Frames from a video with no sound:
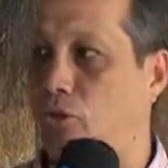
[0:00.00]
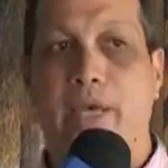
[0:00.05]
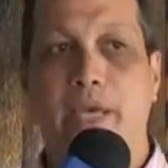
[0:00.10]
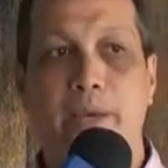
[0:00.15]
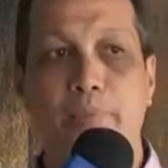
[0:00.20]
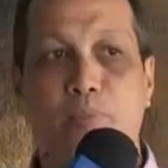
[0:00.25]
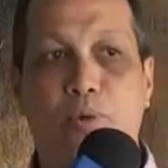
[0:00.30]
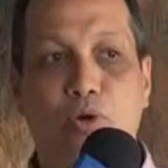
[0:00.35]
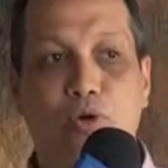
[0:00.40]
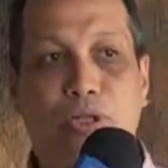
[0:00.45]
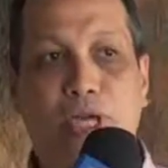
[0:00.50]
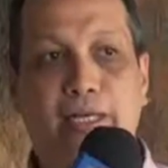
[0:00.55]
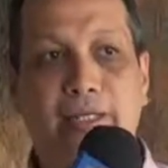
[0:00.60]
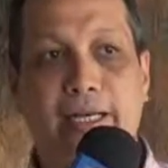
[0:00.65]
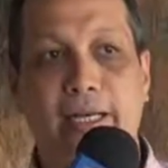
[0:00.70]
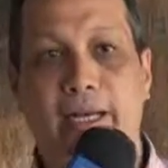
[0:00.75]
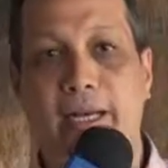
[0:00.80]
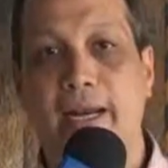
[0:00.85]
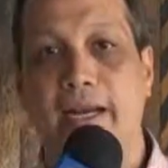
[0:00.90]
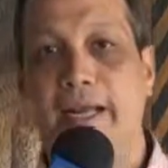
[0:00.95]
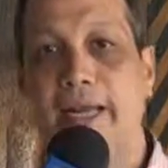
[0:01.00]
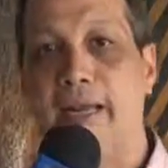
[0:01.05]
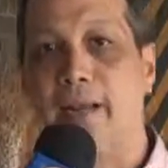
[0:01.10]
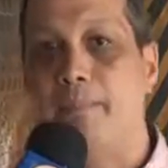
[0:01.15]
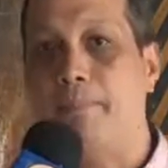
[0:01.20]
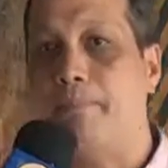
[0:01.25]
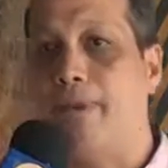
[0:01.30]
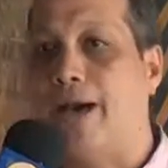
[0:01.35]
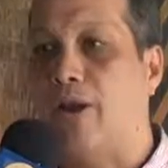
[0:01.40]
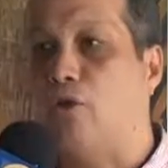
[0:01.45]
Es importante aclarar que el
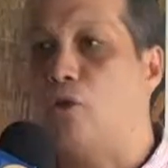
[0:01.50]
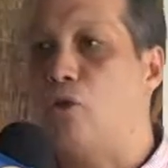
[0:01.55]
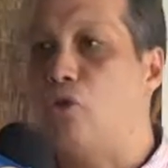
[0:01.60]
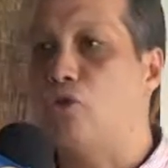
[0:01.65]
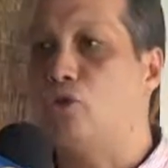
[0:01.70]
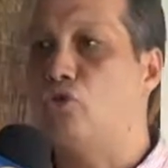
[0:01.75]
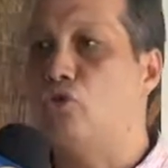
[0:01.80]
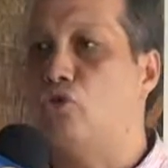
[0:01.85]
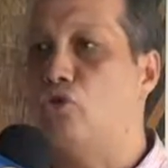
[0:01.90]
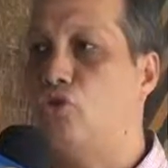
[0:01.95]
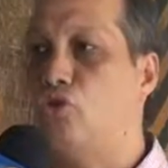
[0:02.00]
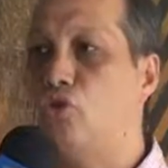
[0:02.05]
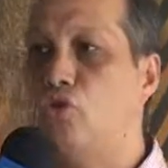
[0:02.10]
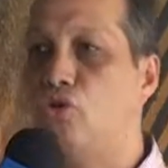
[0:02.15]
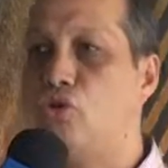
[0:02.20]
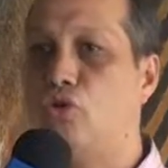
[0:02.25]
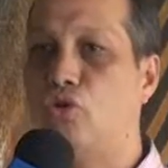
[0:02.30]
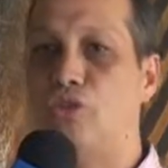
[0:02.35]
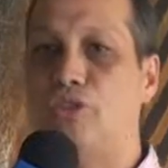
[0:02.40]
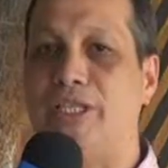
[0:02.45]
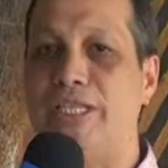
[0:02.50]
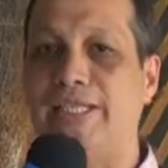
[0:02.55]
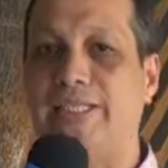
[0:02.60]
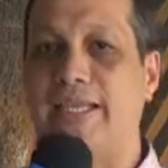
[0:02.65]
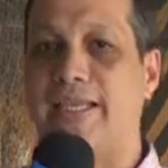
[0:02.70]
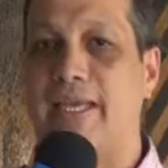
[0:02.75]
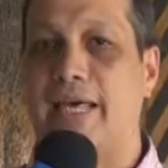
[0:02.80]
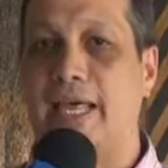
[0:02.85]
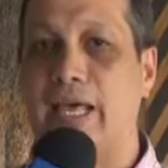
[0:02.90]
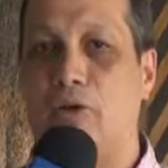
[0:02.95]
amparo no
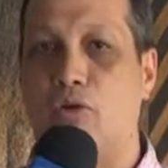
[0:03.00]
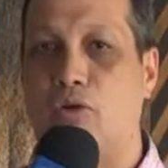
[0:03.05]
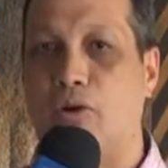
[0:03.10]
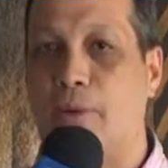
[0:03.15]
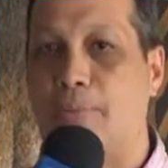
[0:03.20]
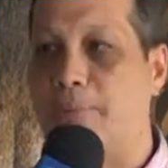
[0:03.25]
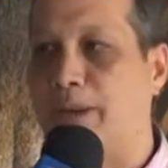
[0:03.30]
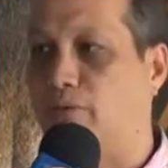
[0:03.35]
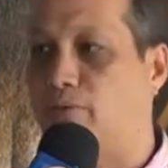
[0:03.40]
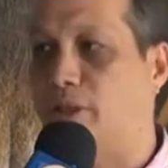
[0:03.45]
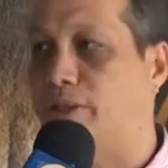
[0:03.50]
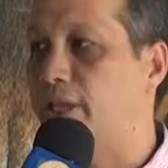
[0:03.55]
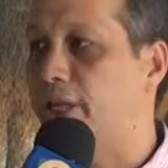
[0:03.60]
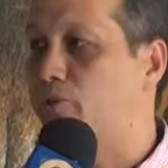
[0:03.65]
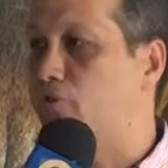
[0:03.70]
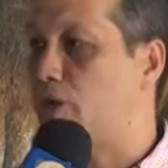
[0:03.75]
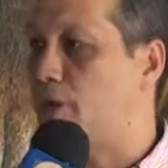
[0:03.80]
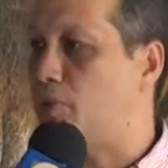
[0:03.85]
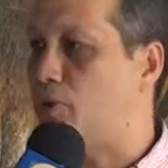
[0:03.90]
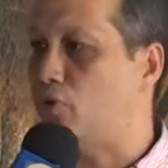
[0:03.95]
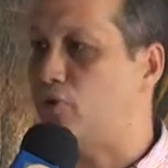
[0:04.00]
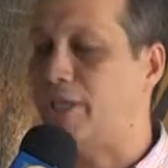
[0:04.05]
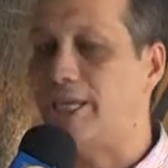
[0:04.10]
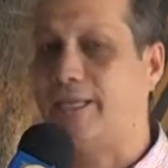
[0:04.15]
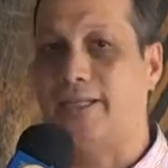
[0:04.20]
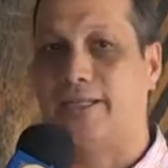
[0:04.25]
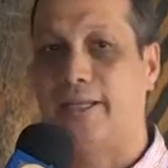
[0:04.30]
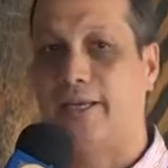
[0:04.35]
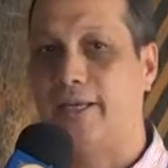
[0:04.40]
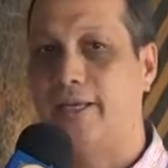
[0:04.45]
dice nada con respecto al derecho a la
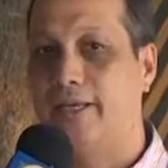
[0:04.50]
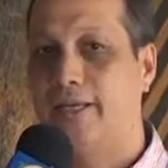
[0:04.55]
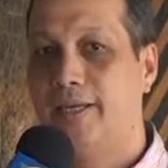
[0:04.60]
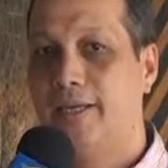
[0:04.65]
protesta.